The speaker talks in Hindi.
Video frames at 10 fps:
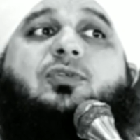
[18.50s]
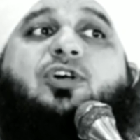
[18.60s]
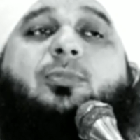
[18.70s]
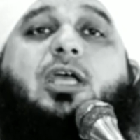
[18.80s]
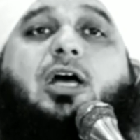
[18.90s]
ने
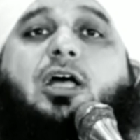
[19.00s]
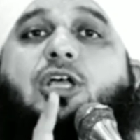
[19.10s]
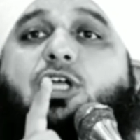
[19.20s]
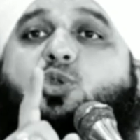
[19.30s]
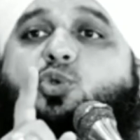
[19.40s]
फरमाया
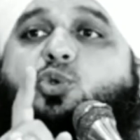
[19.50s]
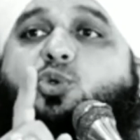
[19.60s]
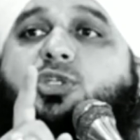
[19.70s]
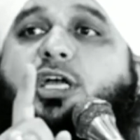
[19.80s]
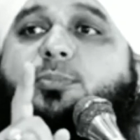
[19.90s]
तू
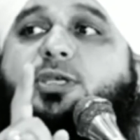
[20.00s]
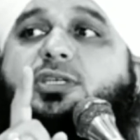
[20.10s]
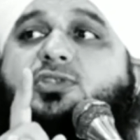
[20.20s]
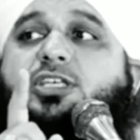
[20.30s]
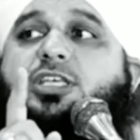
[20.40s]
दुनिया में
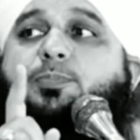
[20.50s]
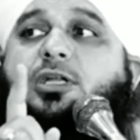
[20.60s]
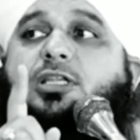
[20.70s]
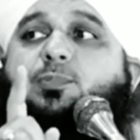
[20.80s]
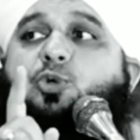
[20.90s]
किसी की
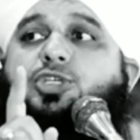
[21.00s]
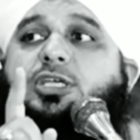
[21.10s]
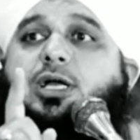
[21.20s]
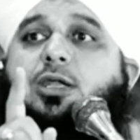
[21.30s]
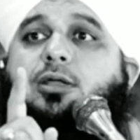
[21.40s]
पर्दा
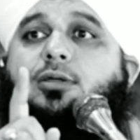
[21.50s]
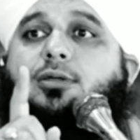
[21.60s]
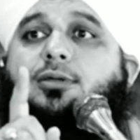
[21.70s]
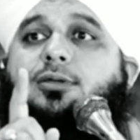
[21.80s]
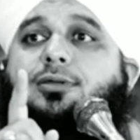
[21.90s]
पोशी कर
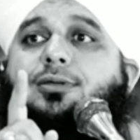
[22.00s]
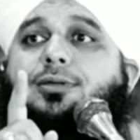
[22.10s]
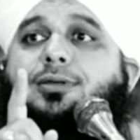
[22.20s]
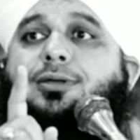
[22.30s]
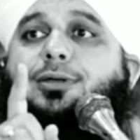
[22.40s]

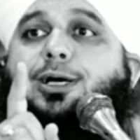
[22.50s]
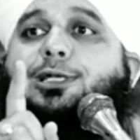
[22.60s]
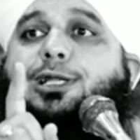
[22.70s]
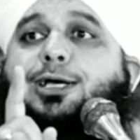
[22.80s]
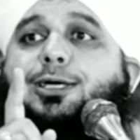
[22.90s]

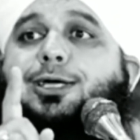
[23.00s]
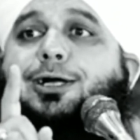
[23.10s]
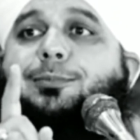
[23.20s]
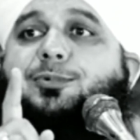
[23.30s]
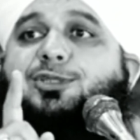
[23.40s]
अल्लाह
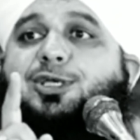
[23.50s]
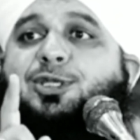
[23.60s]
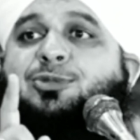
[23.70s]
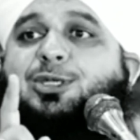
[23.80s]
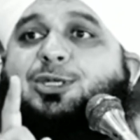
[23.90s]
कयामत के
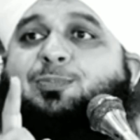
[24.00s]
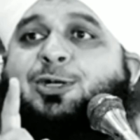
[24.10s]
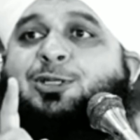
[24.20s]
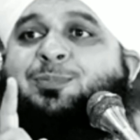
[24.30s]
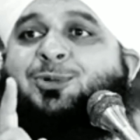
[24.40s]
दिन तेरी
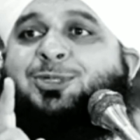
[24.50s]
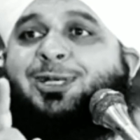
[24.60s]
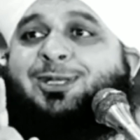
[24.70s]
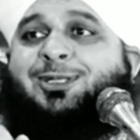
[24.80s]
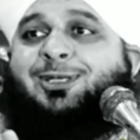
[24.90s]
पर्दा पोशी
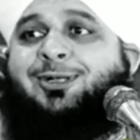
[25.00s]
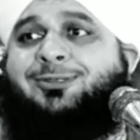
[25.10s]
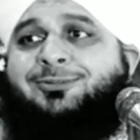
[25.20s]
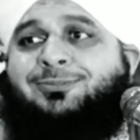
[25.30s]
कर देगा